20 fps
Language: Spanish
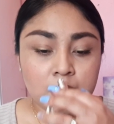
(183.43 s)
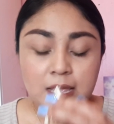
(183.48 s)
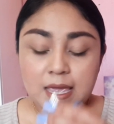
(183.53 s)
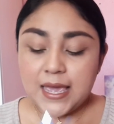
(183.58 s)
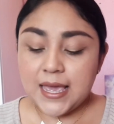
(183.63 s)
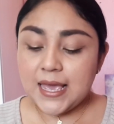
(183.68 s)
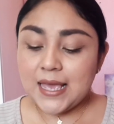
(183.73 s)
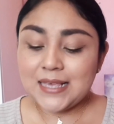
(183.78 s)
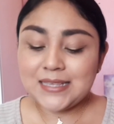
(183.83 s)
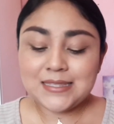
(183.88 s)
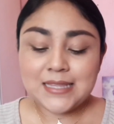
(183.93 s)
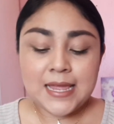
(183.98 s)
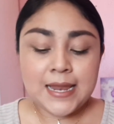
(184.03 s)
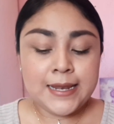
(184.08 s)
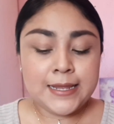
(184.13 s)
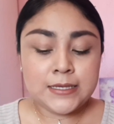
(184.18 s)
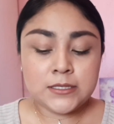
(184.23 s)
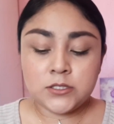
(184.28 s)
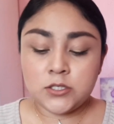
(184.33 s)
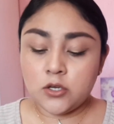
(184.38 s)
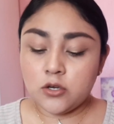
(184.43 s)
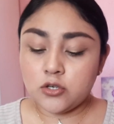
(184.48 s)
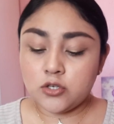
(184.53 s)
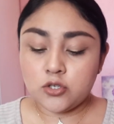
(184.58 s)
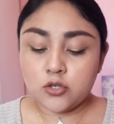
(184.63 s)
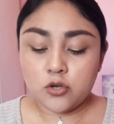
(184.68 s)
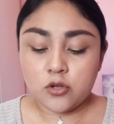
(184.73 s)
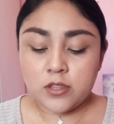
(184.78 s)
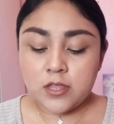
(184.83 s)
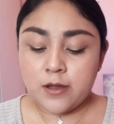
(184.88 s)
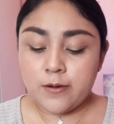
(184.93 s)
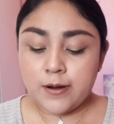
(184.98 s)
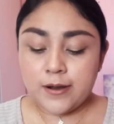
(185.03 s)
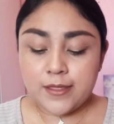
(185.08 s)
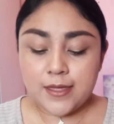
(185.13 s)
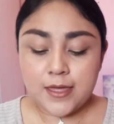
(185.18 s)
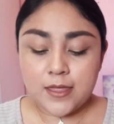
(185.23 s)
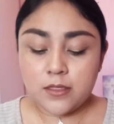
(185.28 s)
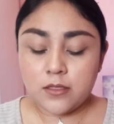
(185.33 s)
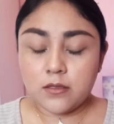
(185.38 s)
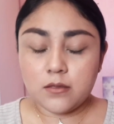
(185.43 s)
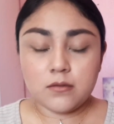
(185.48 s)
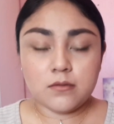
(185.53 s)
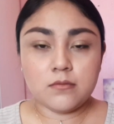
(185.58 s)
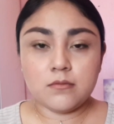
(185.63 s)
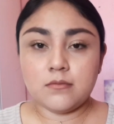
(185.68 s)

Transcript: Es delicioso, de verdad.